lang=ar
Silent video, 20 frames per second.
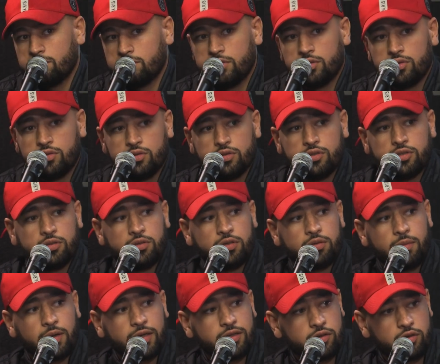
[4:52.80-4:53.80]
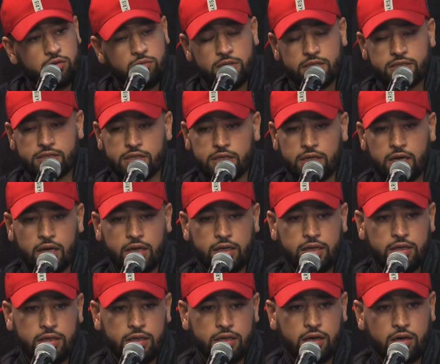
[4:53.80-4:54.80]
بون باي روميرسي كاع
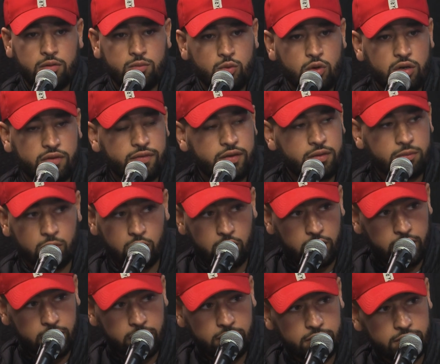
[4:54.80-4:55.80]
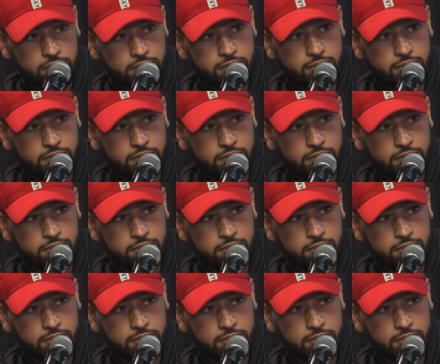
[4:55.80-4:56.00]
اللي راهم واقفين مورايا